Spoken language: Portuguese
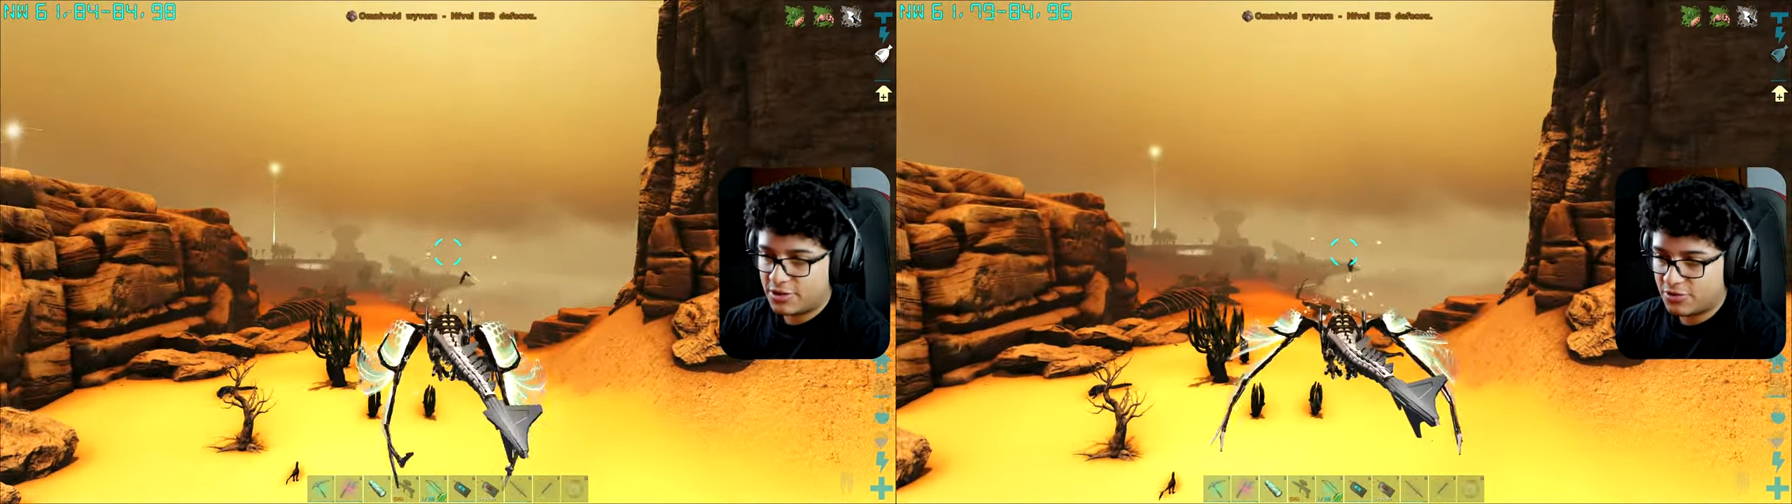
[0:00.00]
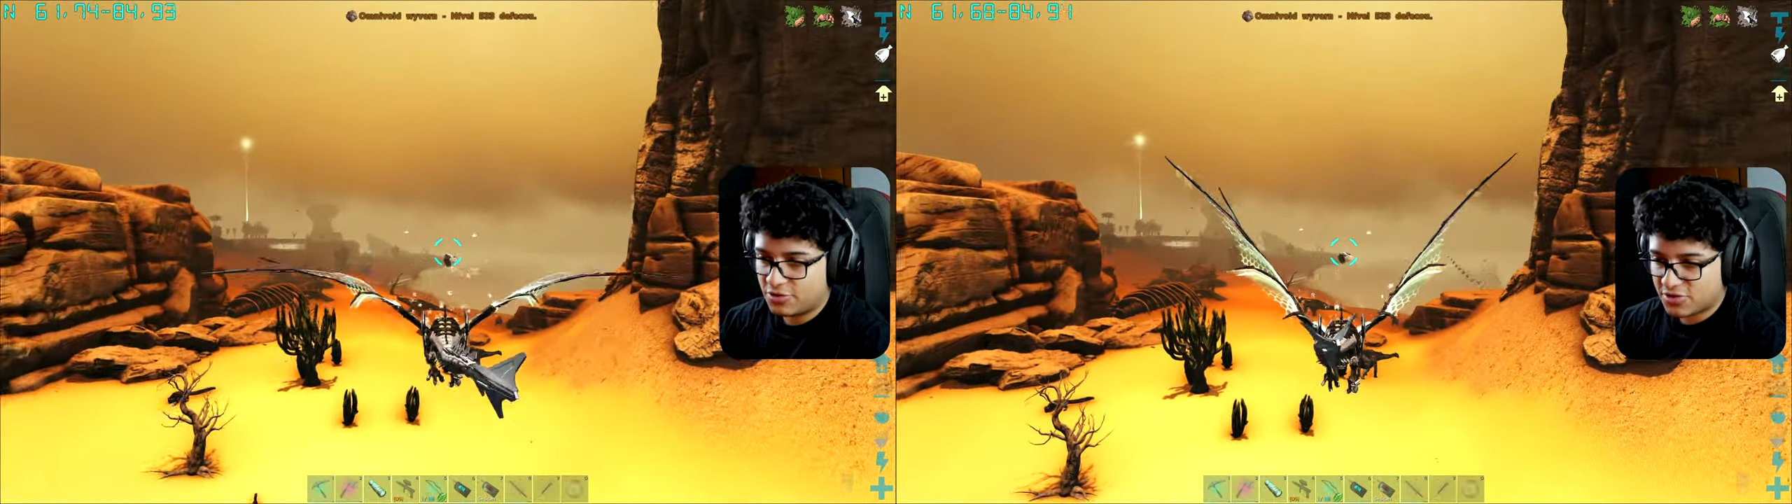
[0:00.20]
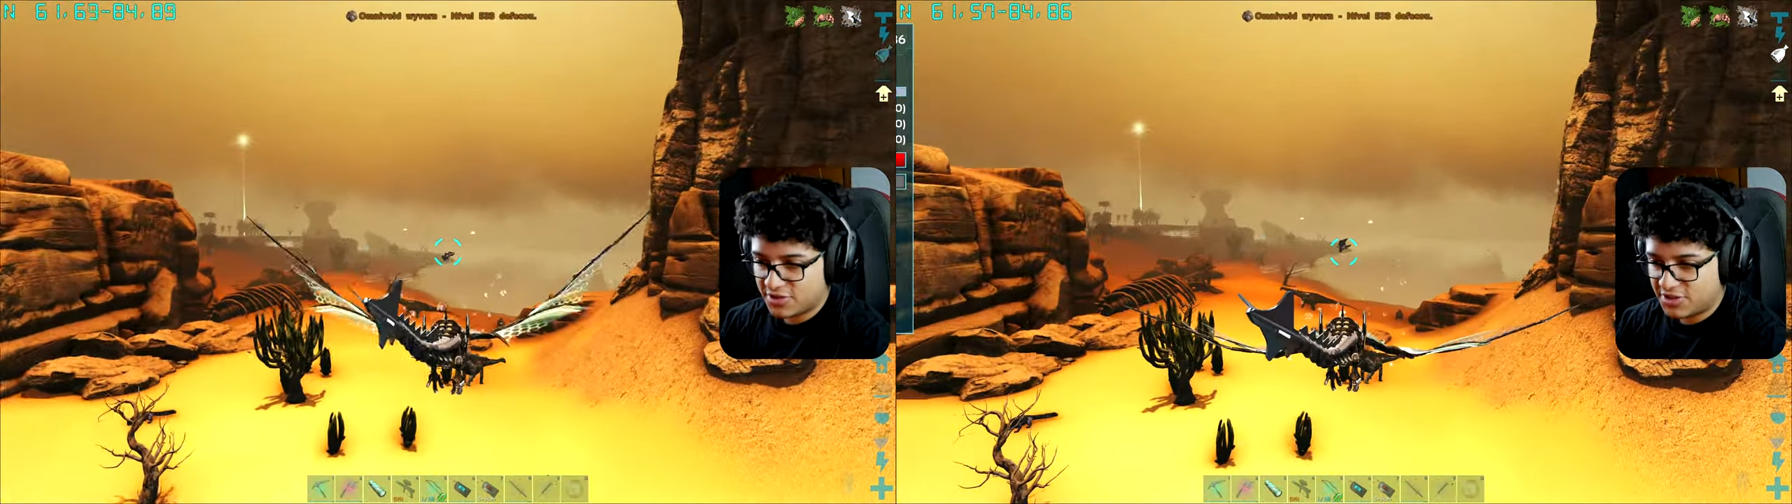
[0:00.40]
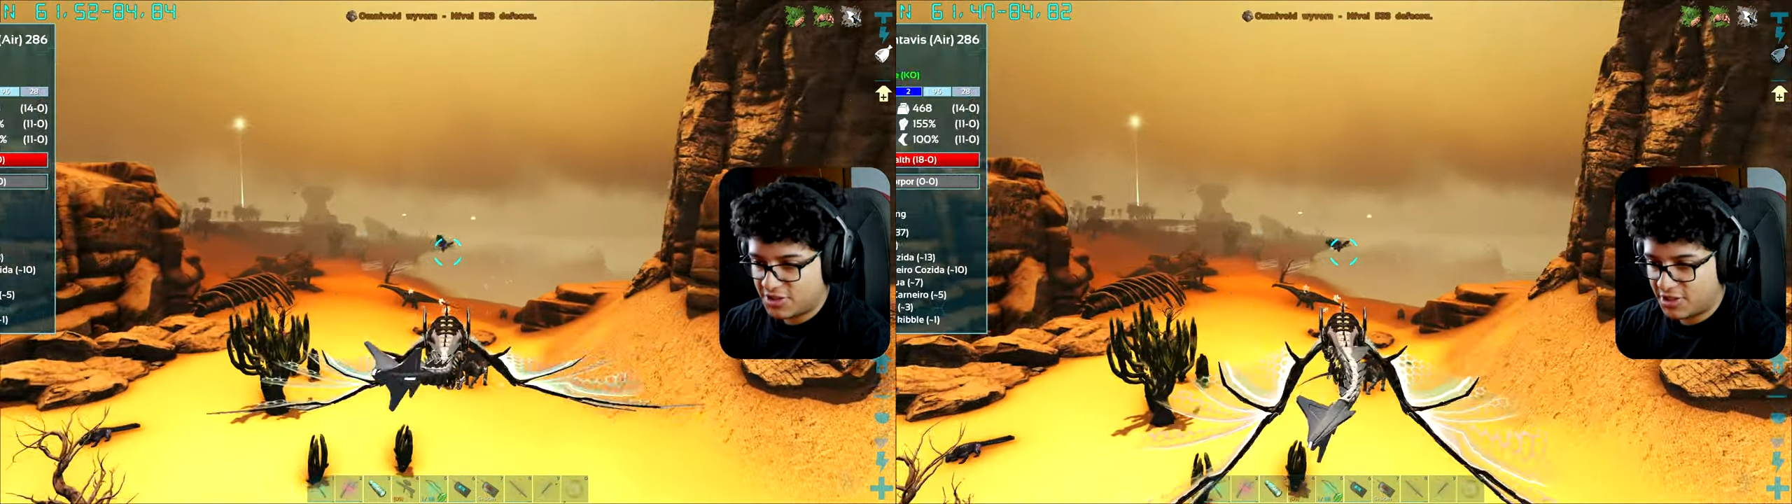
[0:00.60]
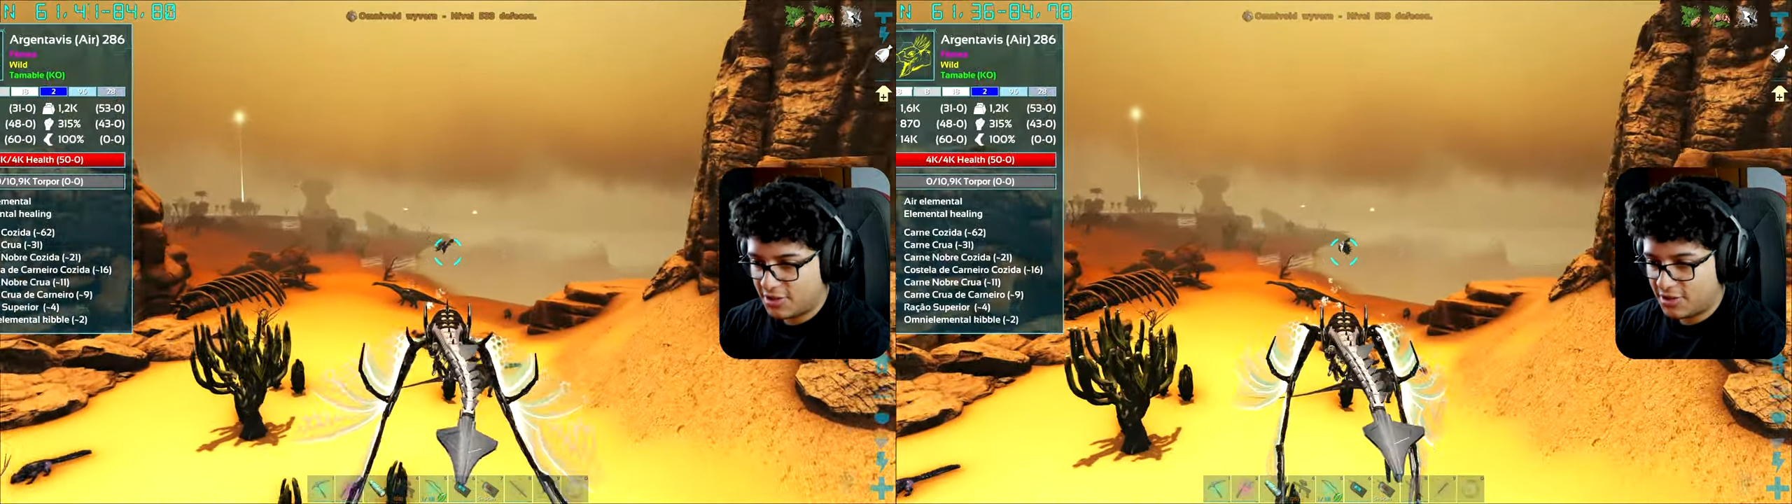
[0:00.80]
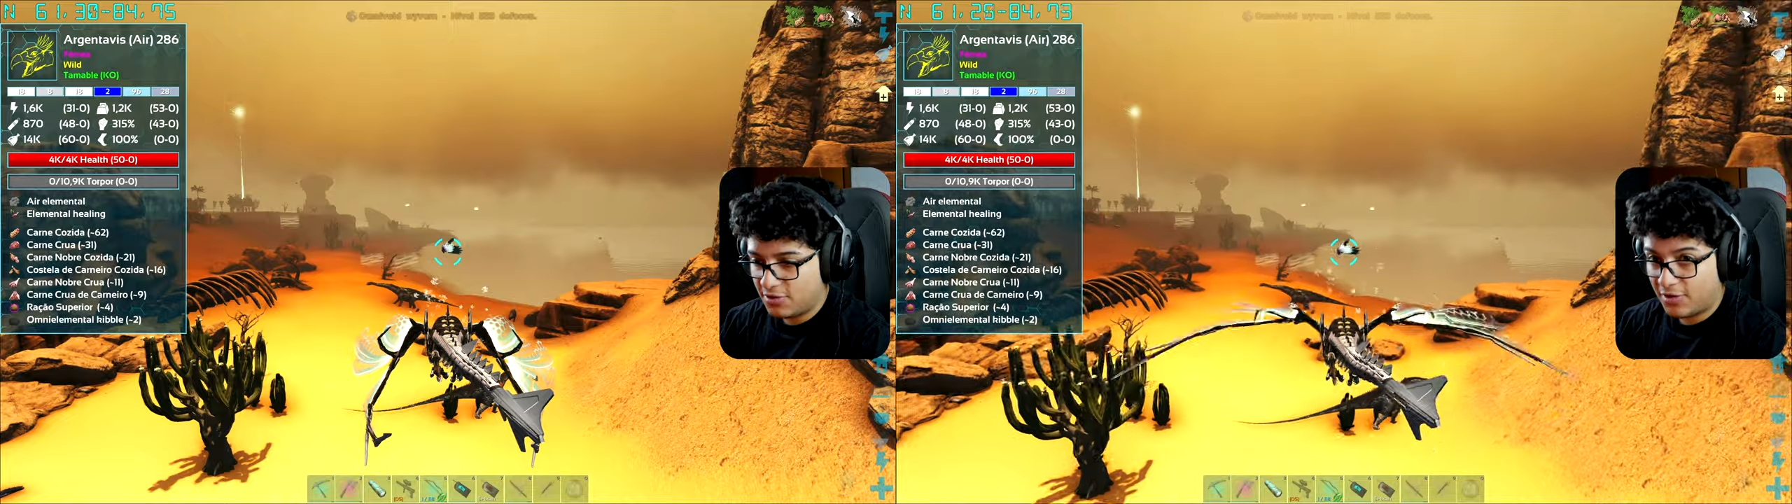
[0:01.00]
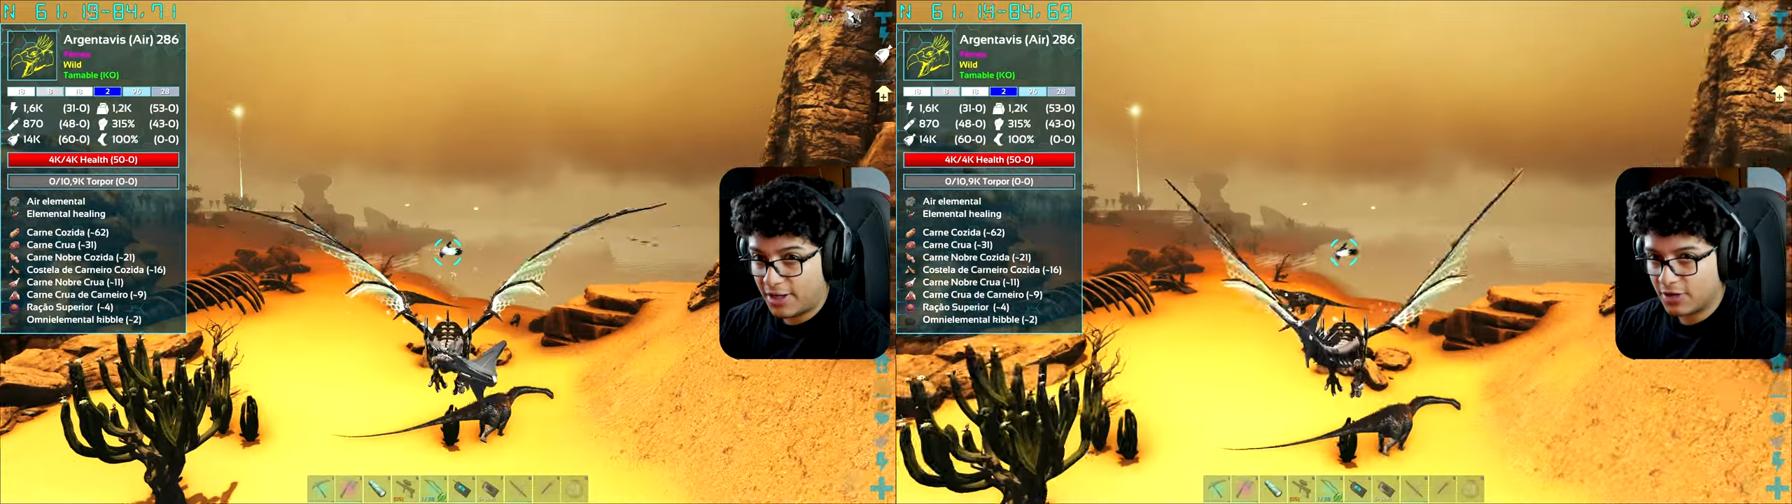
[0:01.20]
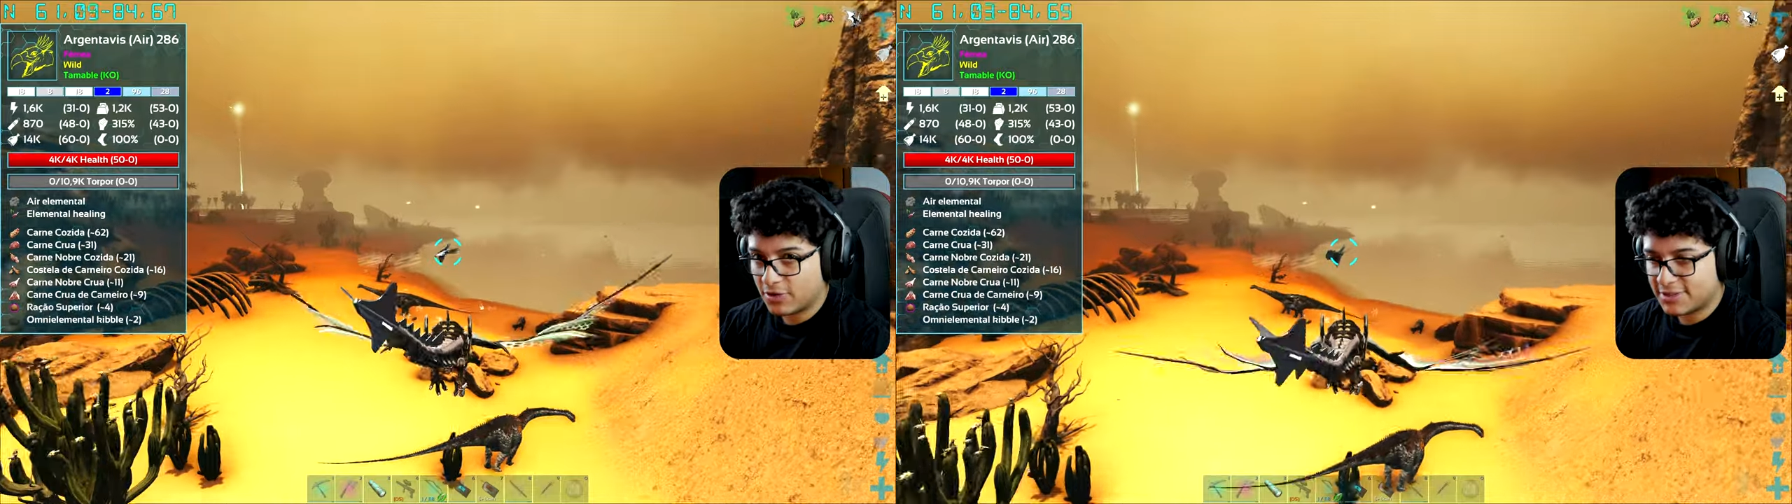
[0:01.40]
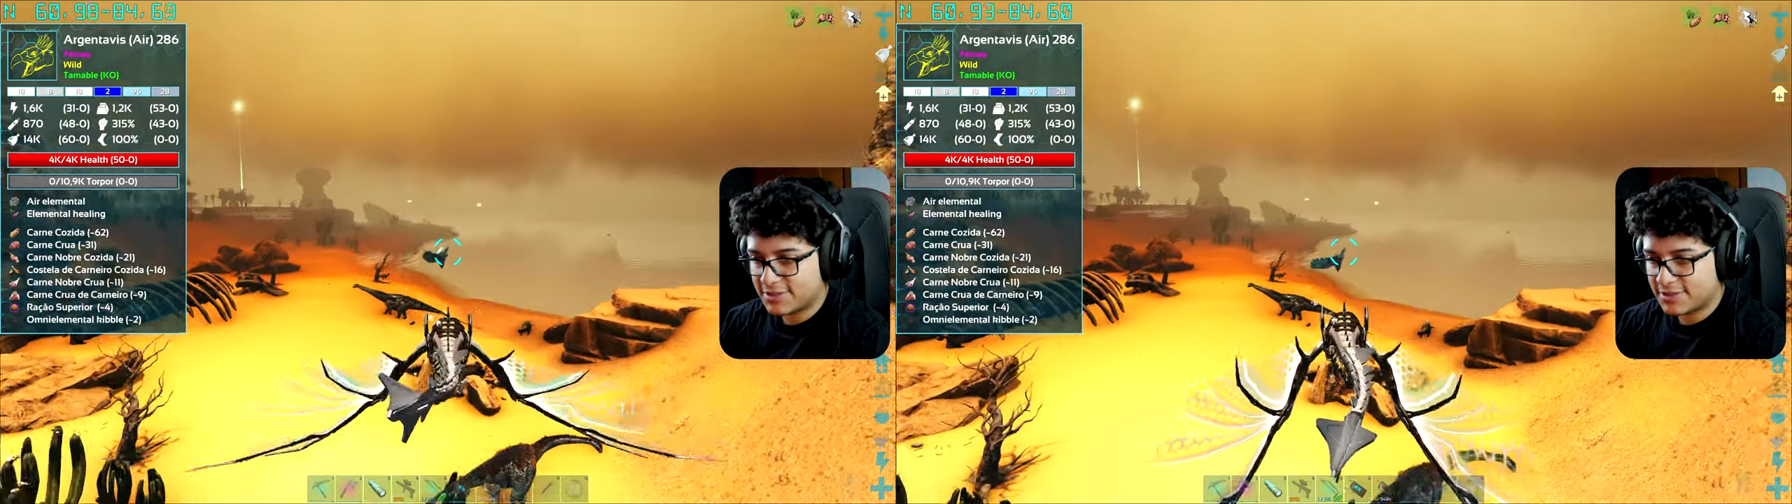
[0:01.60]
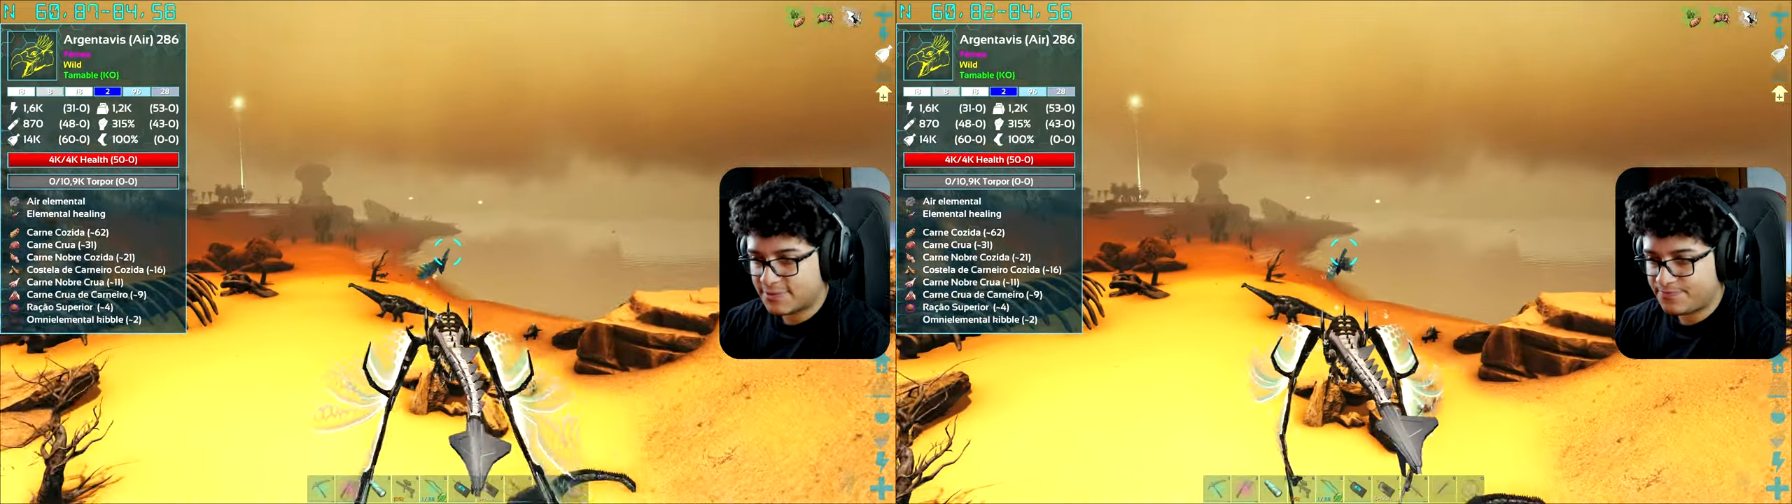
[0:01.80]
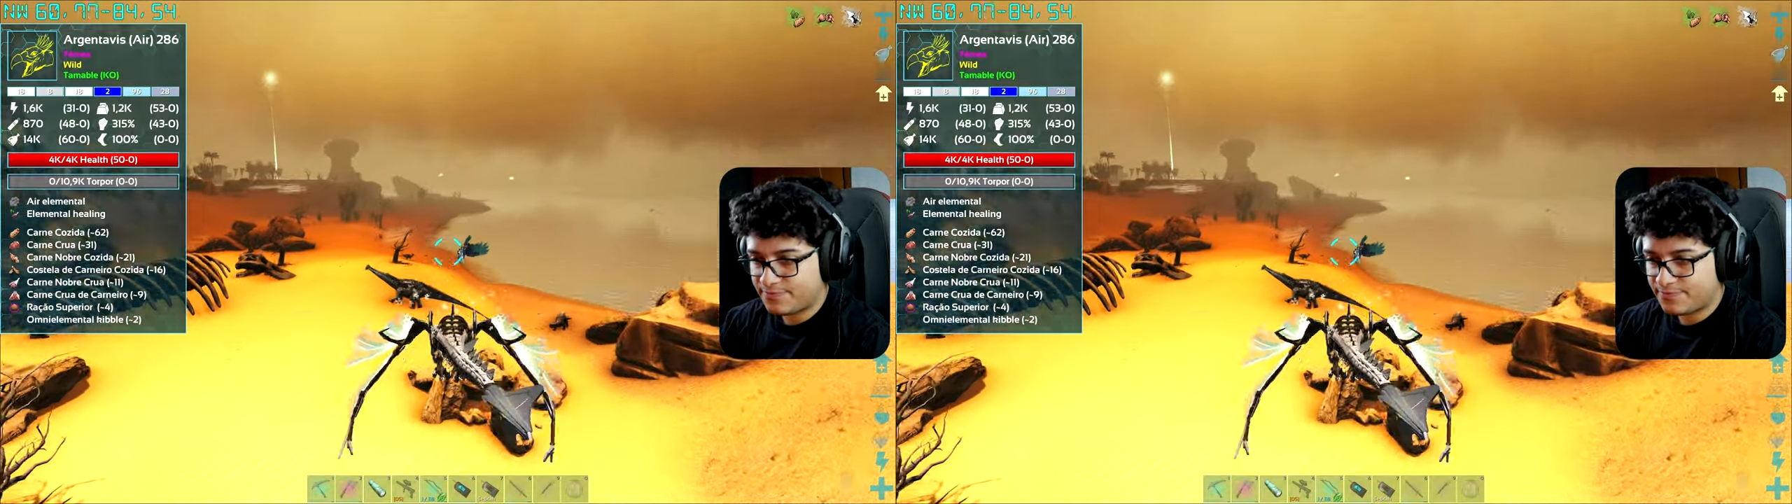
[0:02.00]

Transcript: O nosso Night King e o Legolas.